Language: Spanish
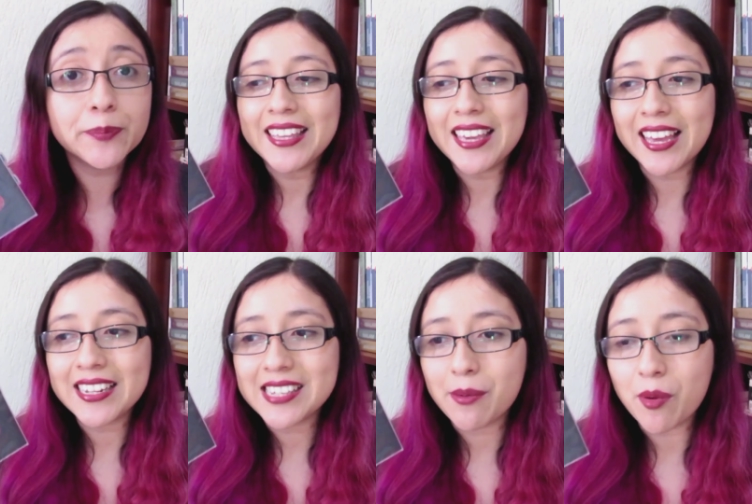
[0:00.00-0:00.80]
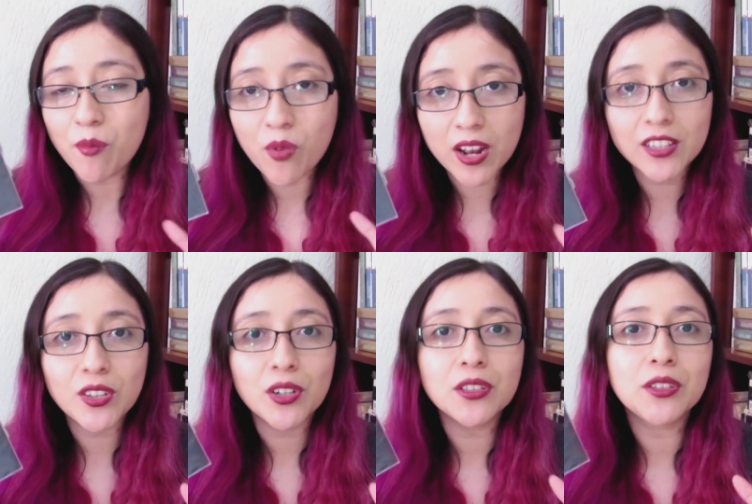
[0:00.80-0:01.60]
Y él se ve
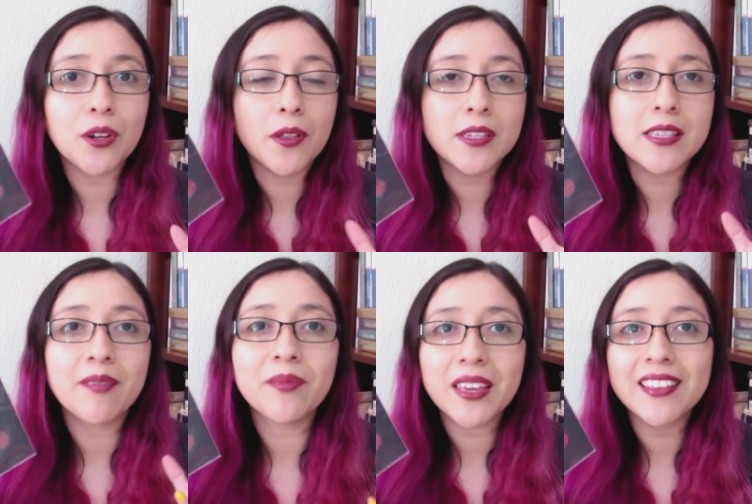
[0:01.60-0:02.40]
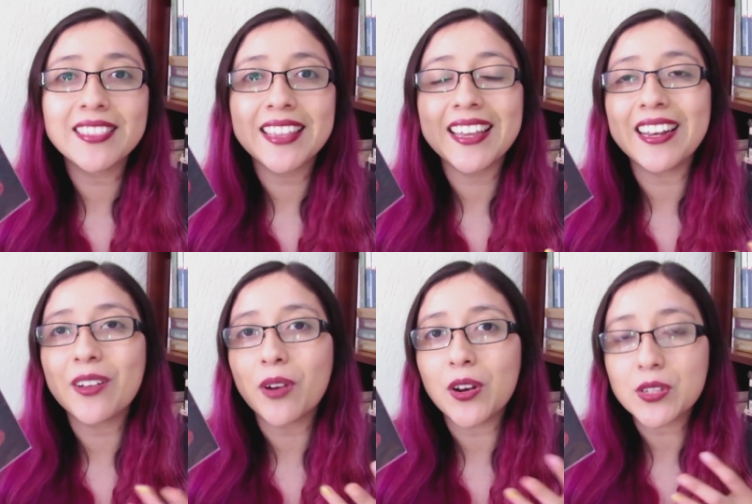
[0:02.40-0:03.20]
envuelto en todo este ambiente, el
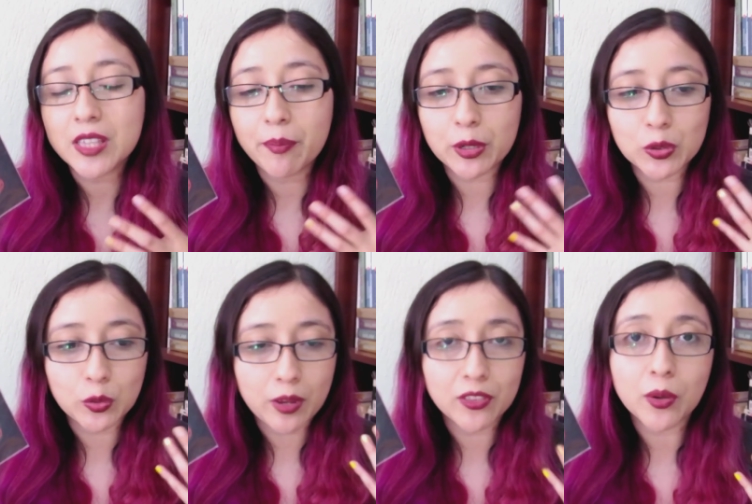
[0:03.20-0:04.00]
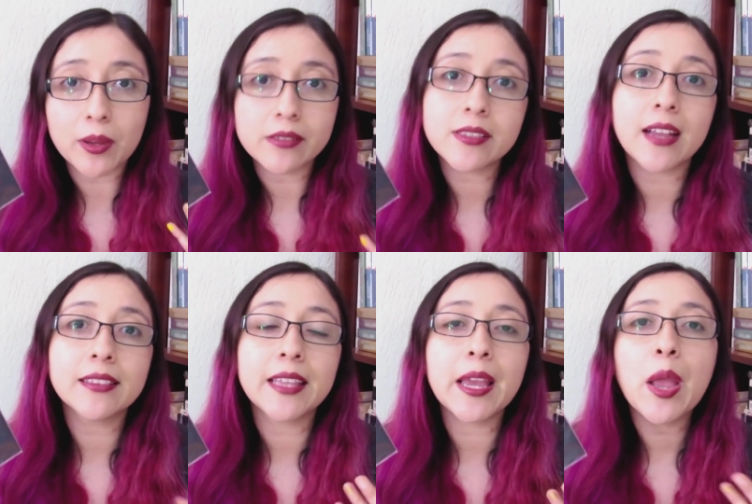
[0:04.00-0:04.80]
cual lo está perturbando
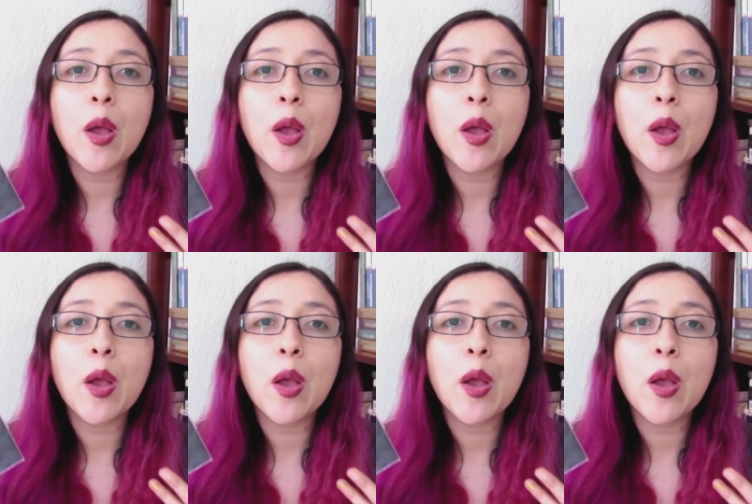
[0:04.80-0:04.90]
bastante,